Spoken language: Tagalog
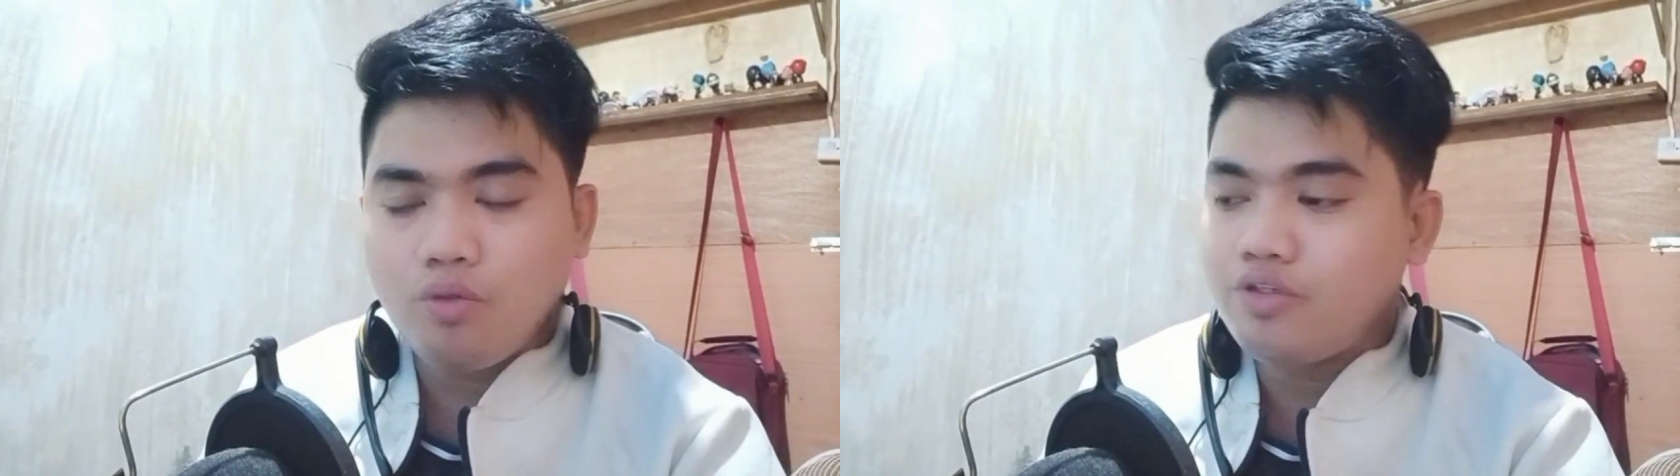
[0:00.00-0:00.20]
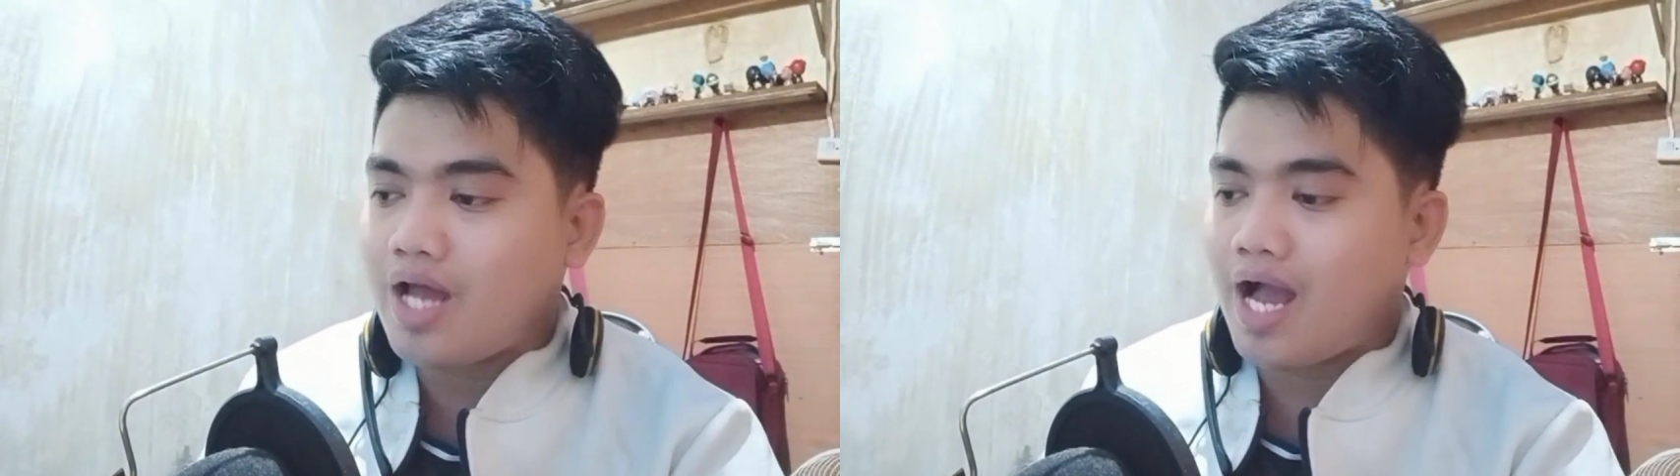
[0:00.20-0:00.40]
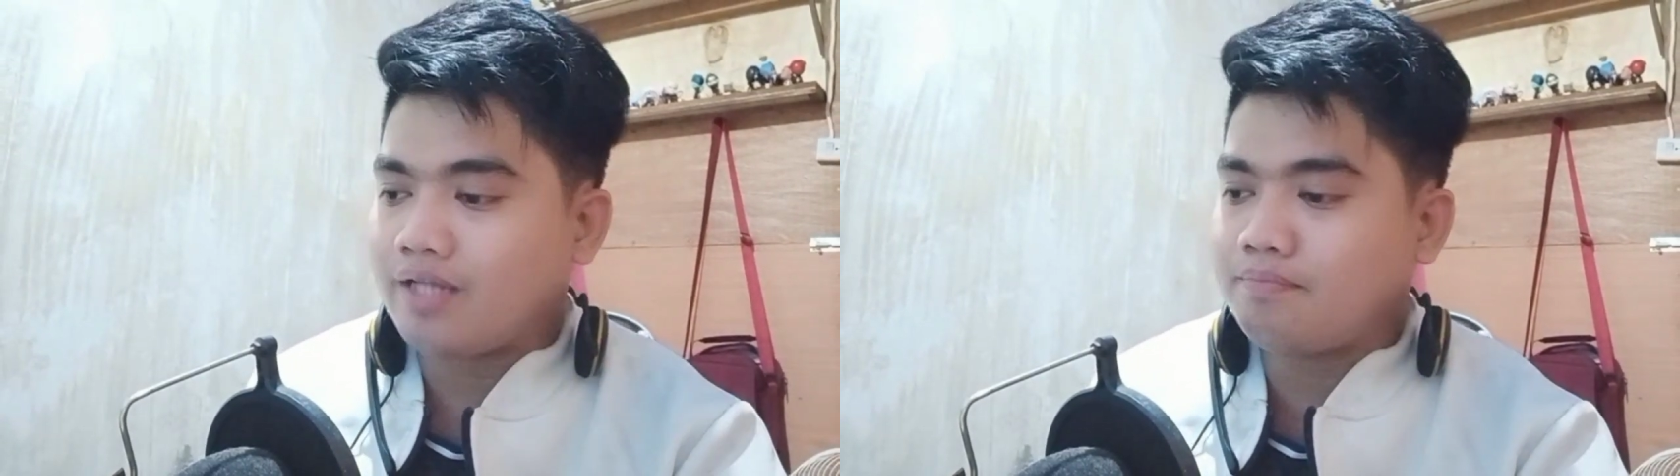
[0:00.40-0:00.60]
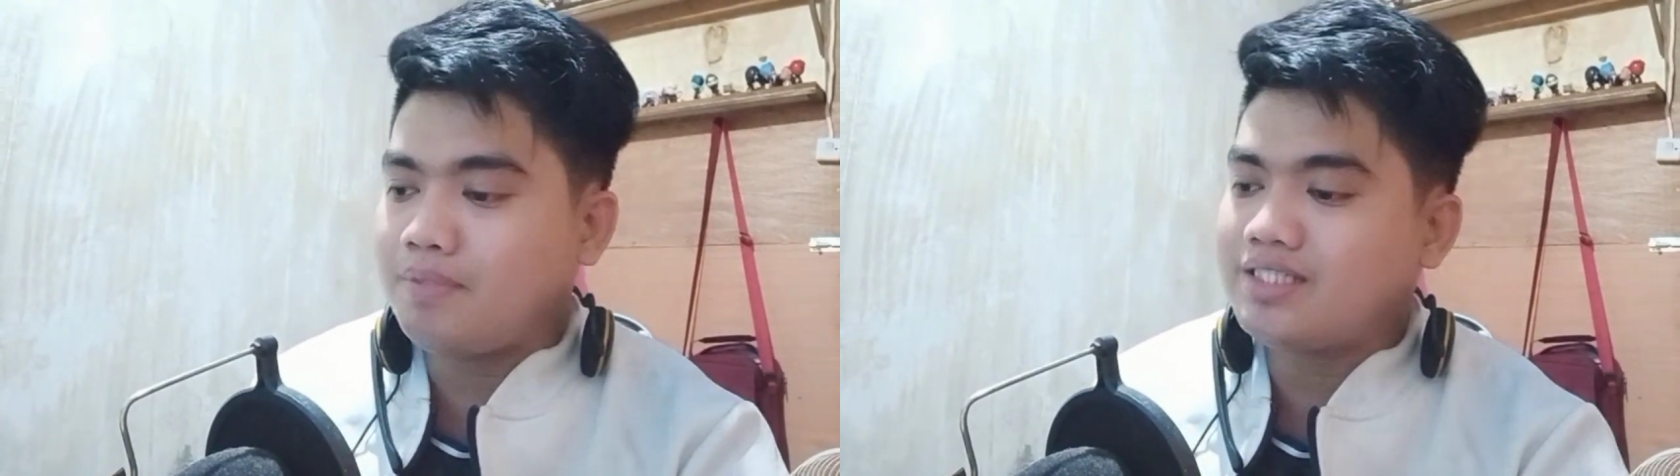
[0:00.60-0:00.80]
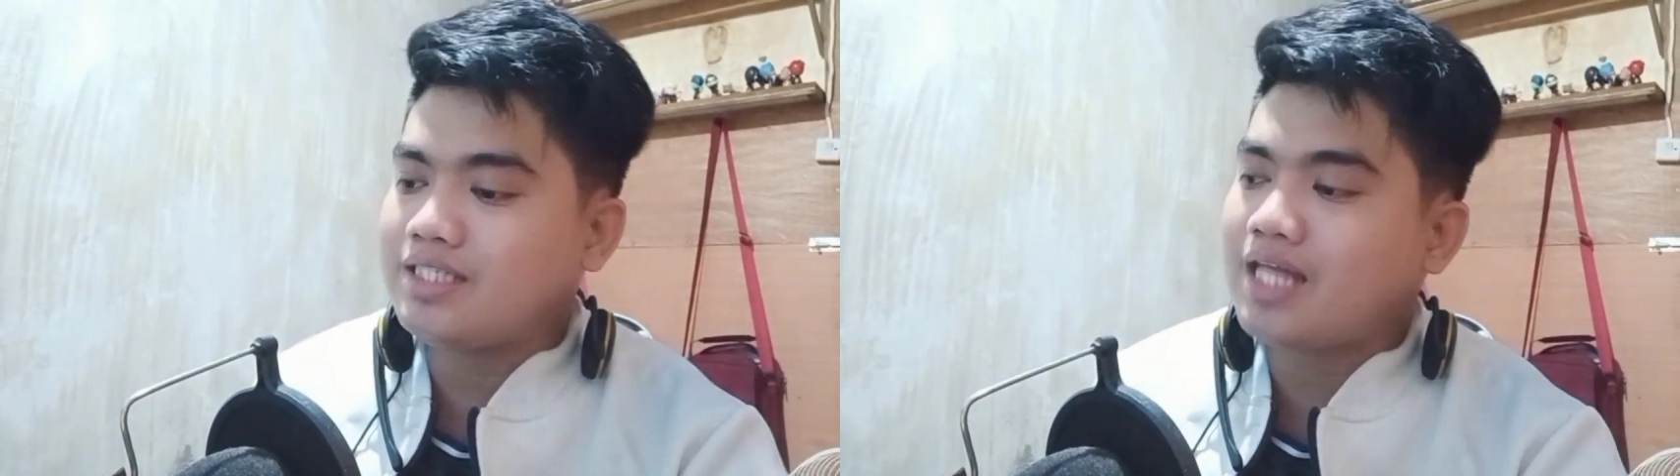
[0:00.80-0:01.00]
nyo na at
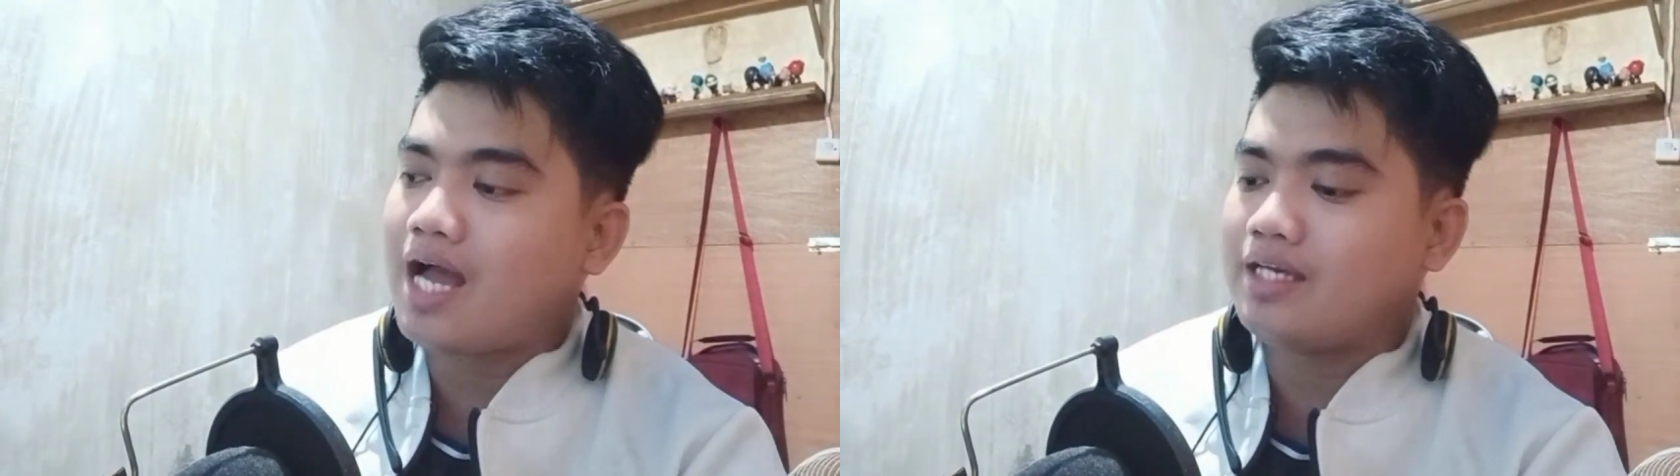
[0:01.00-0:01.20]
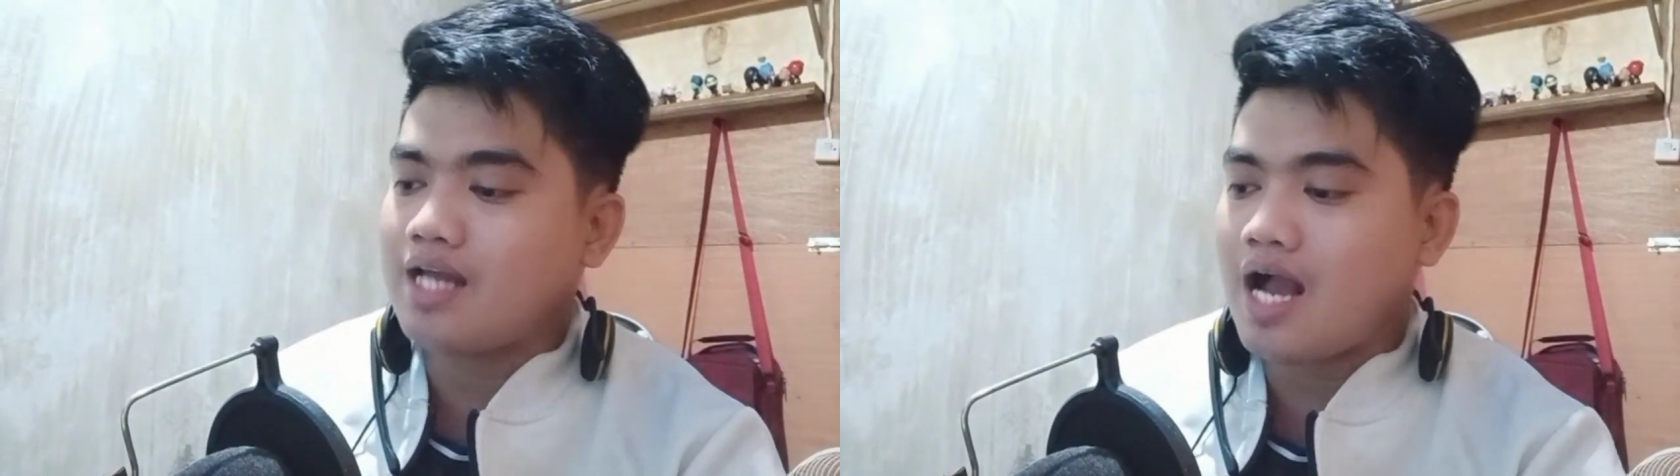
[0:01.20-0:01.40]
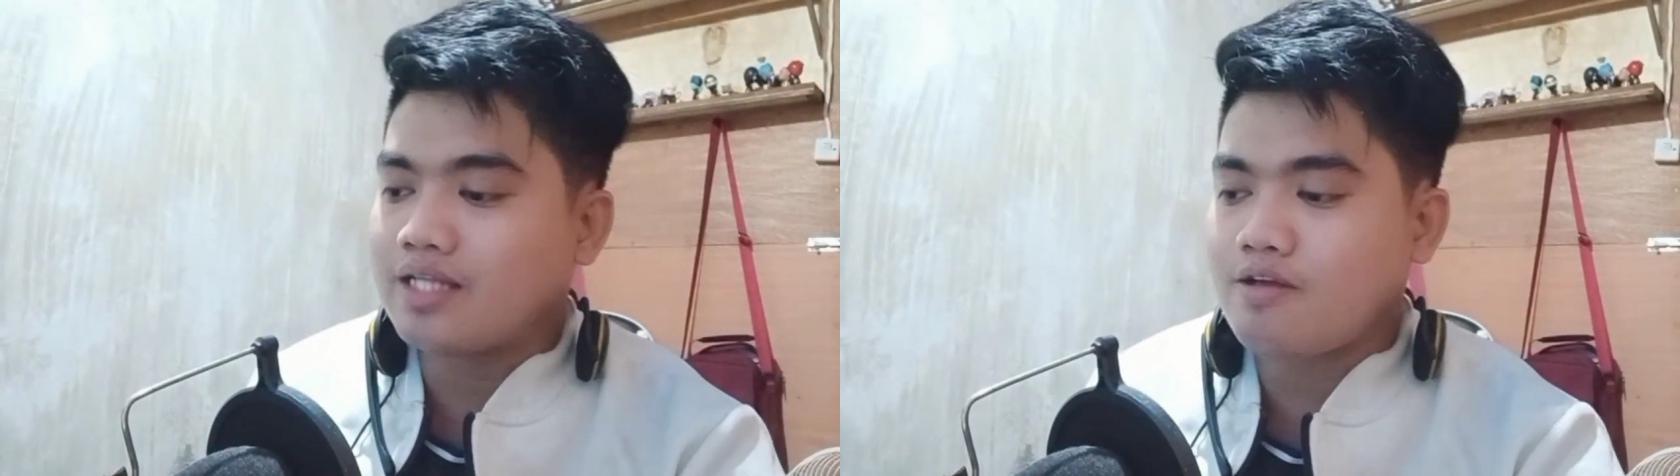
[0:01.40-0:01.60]
bisitahin ang